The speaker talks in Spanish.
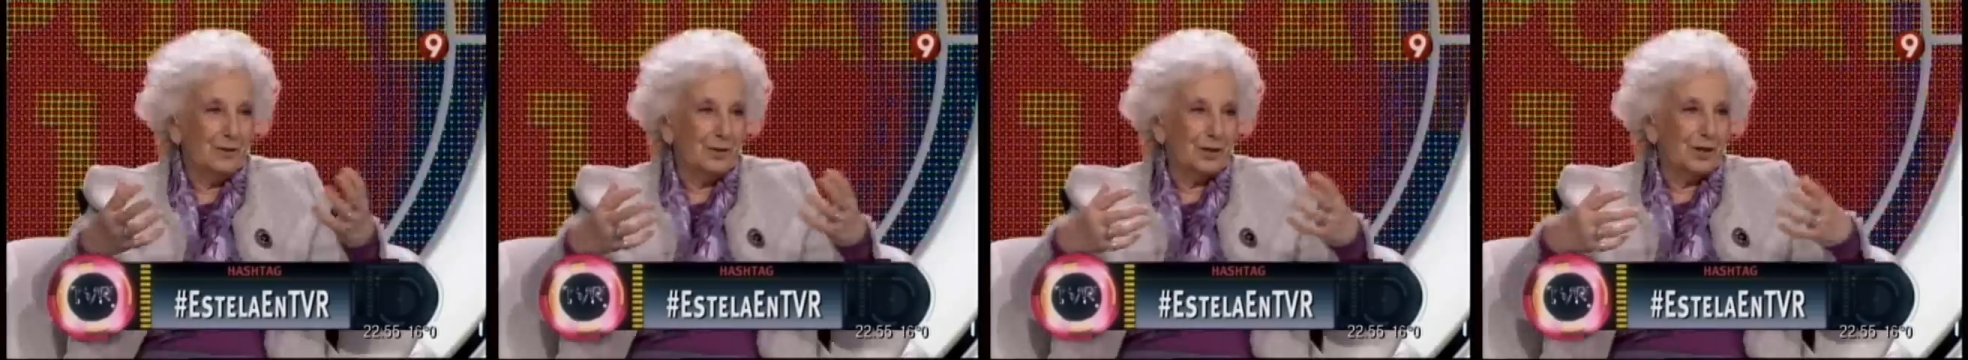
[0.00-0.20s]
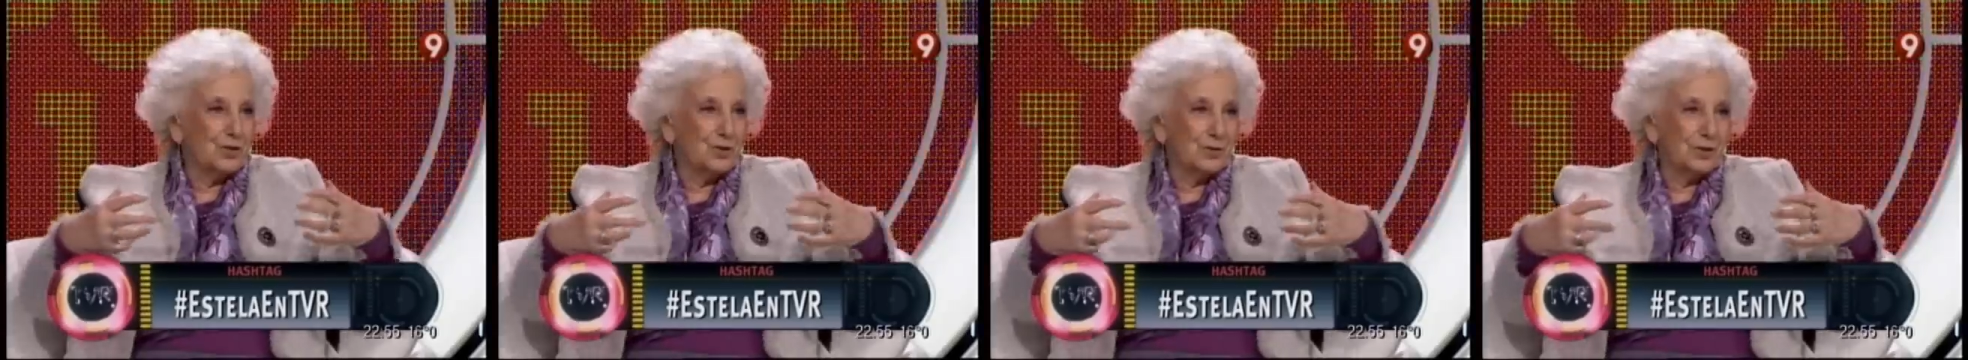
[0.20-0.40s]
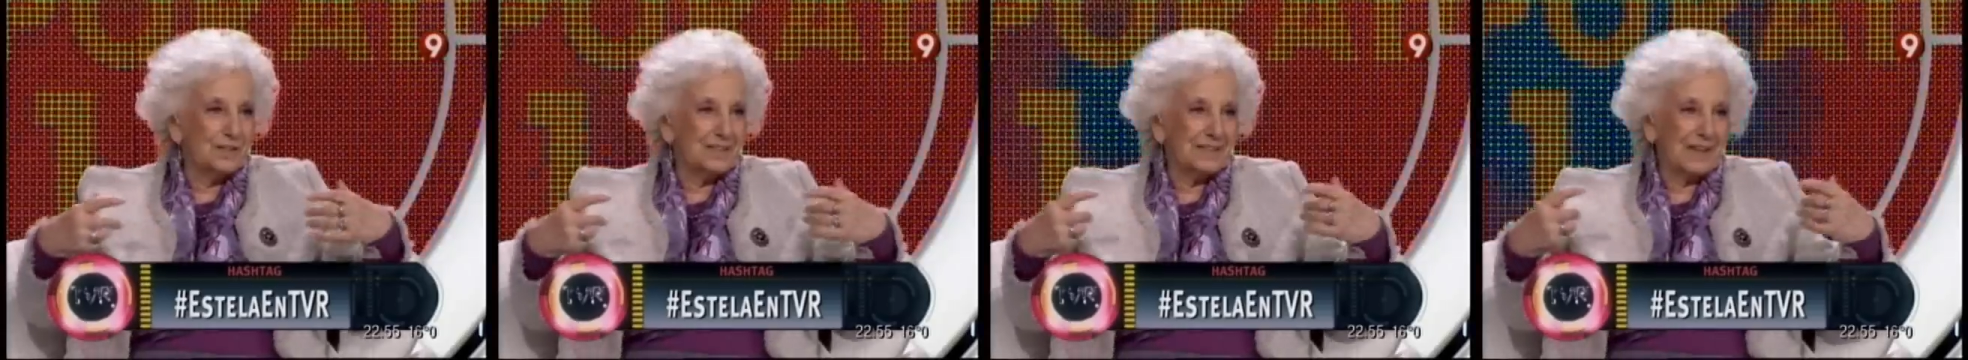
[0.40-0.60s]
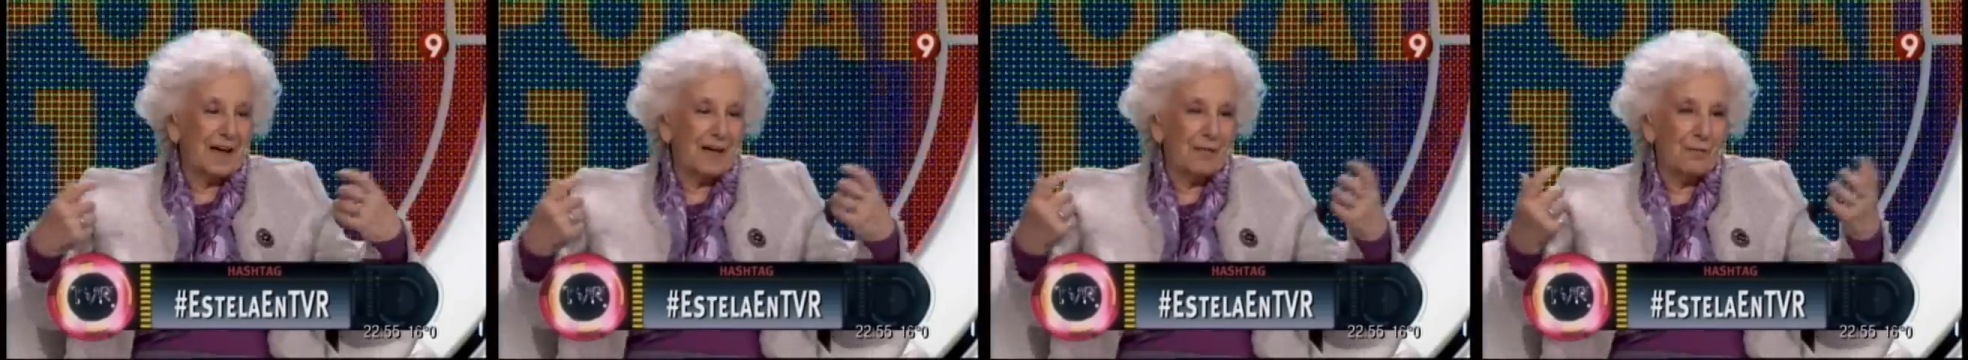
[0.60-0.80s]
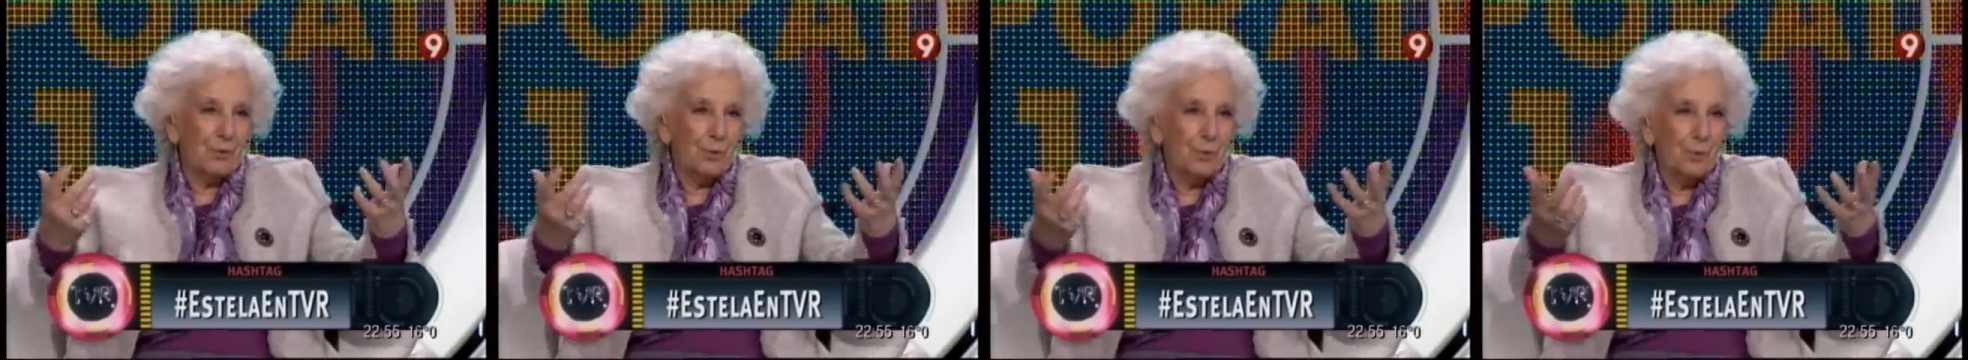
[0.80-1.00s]
que yo he
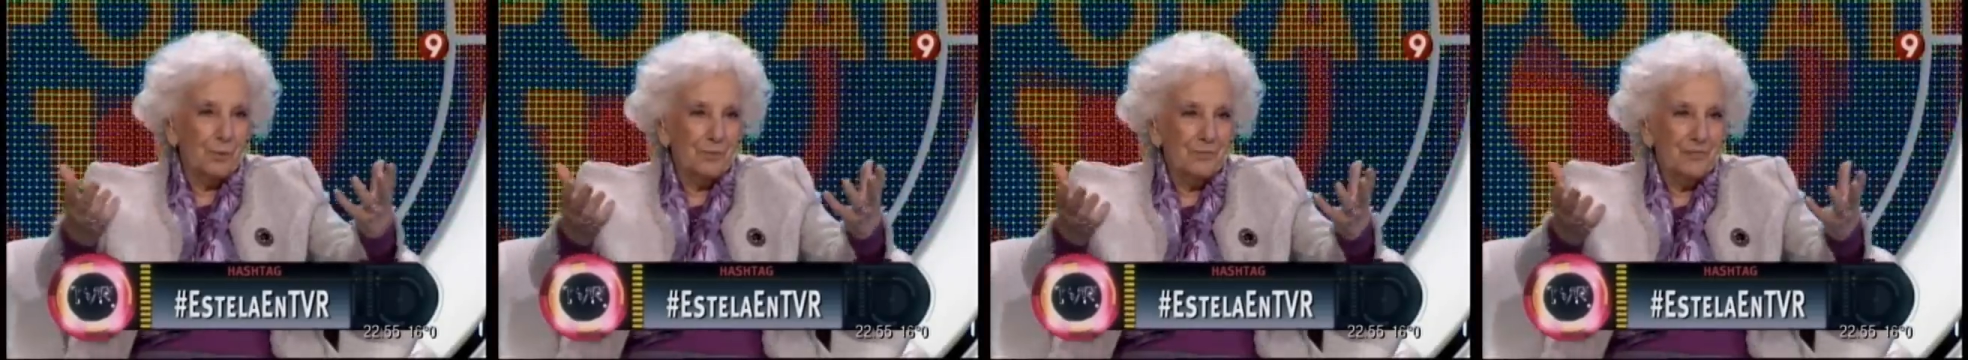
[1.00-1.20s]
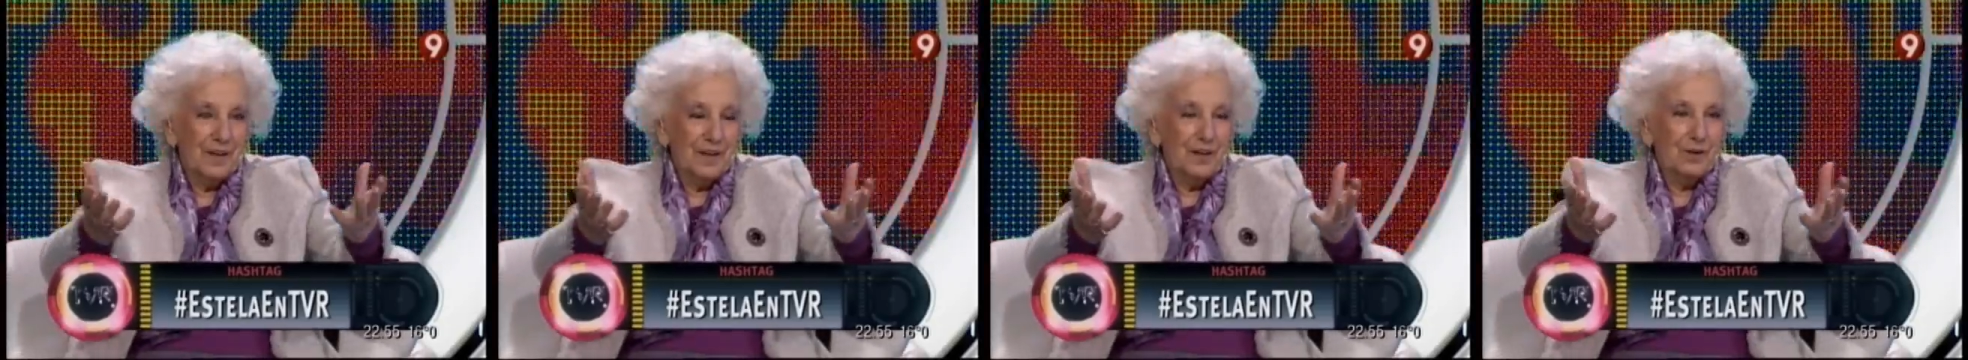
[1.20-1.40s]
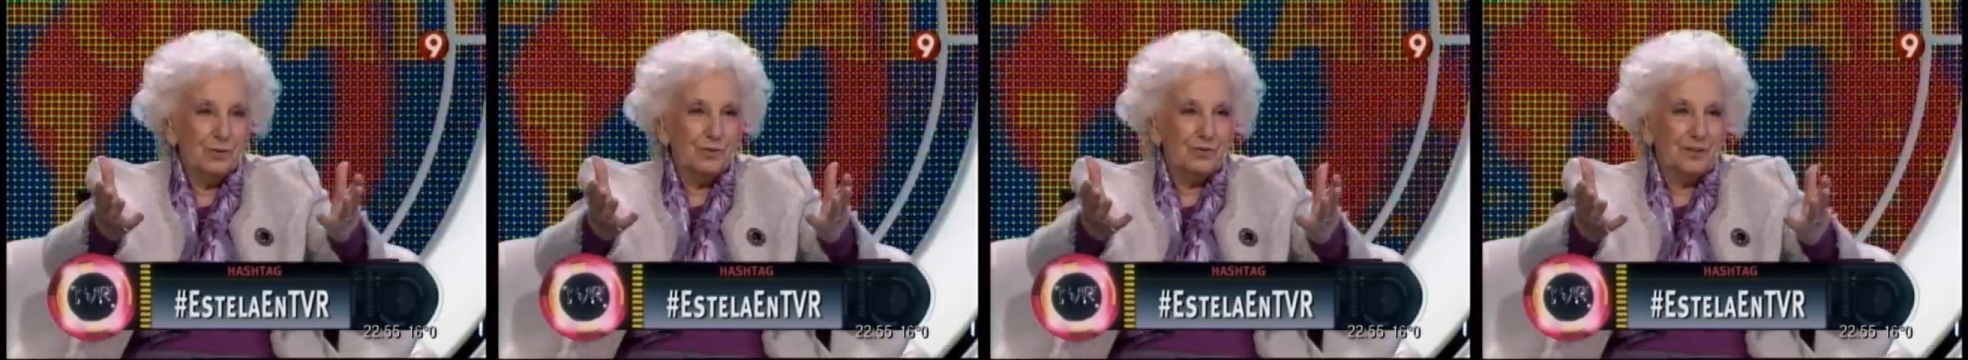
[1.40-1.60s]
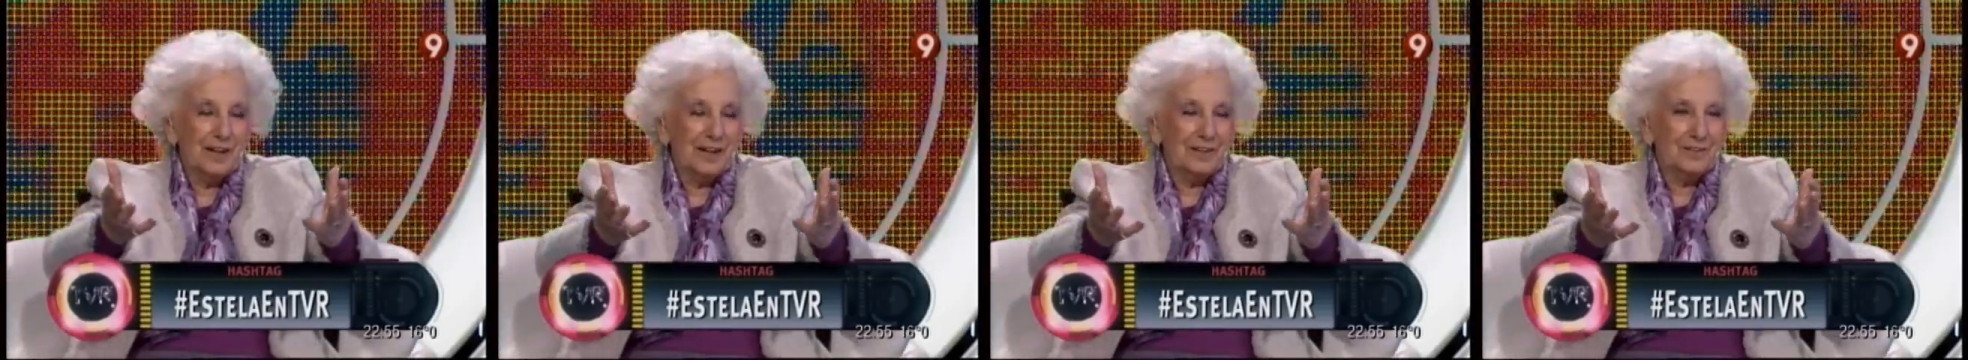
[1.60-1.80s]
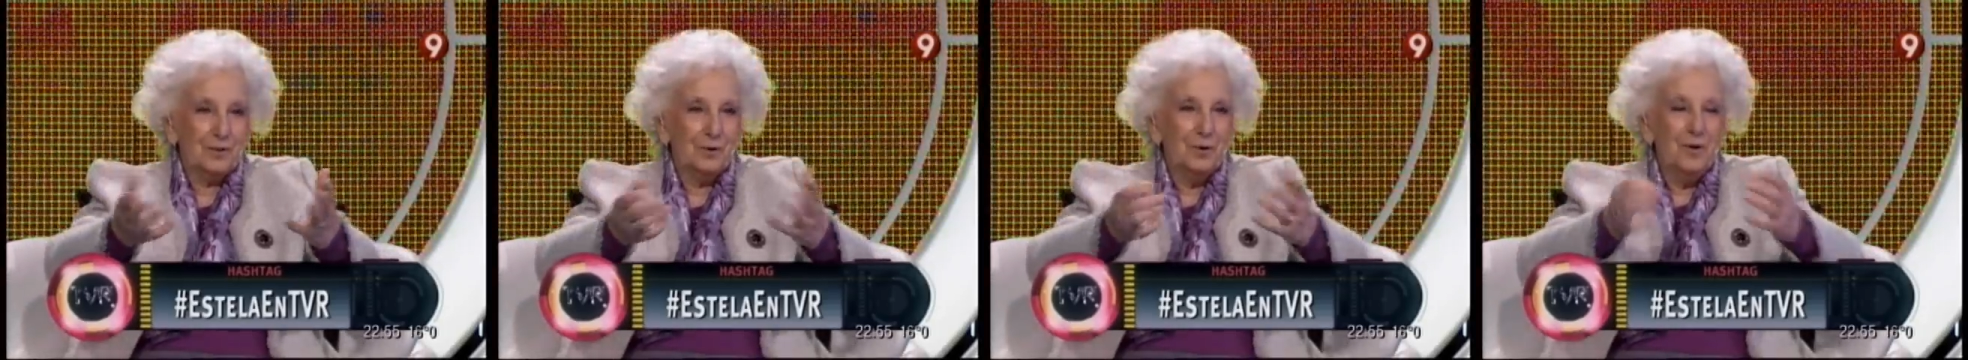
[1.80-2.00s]
estado en
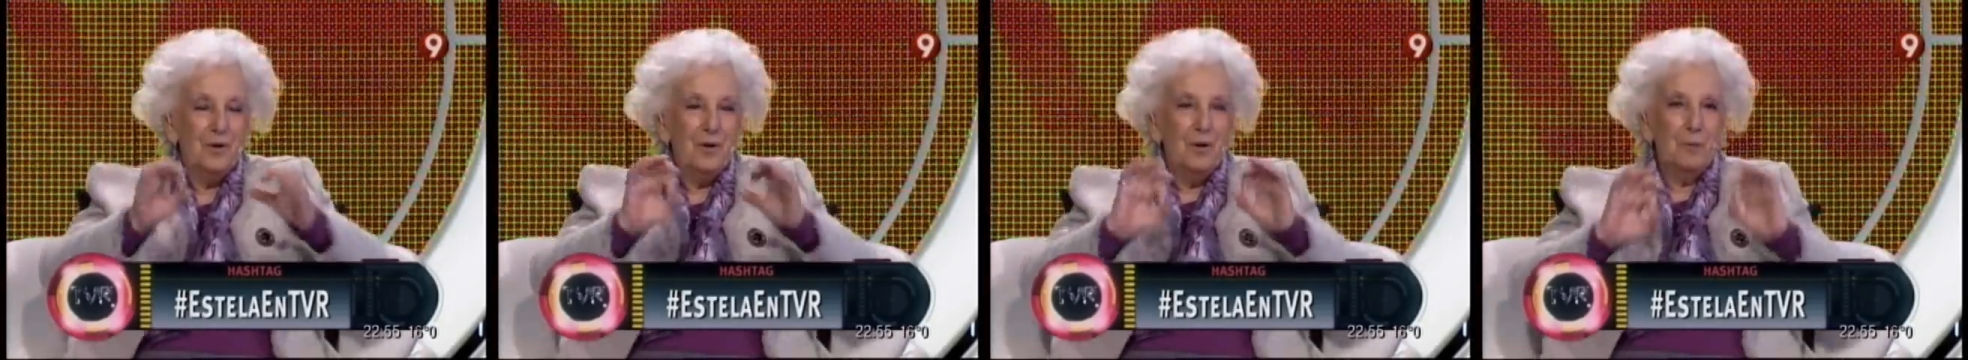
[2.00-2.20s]
contacto.